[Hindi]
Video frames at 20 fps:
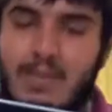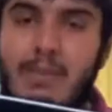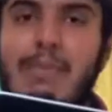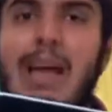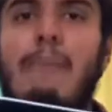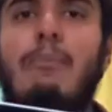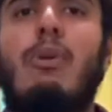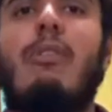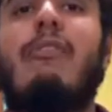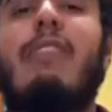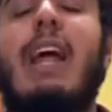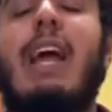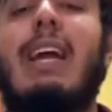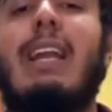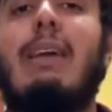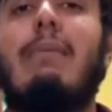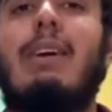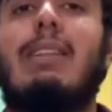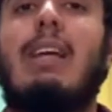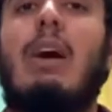मैं आपको
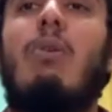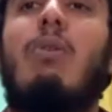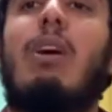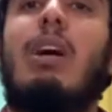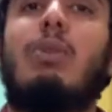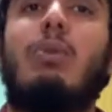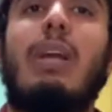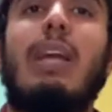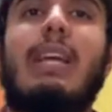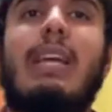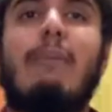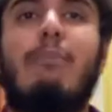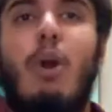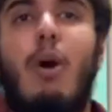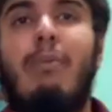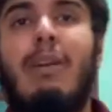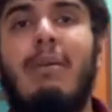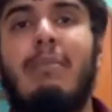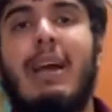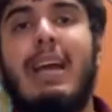फ्रेंकली बताऊंगा तो एक ही
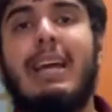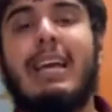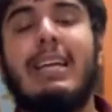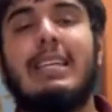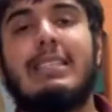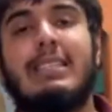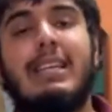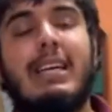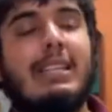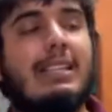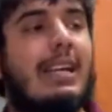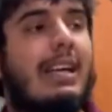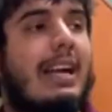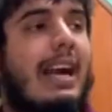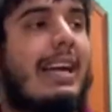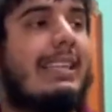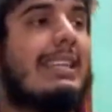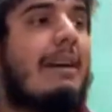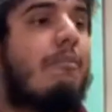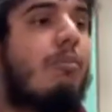प्रॉब्लम है कि इसके अंदर
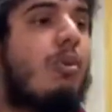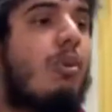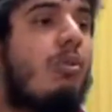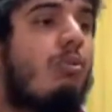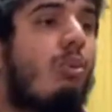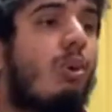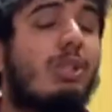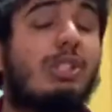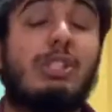गैस आपको वो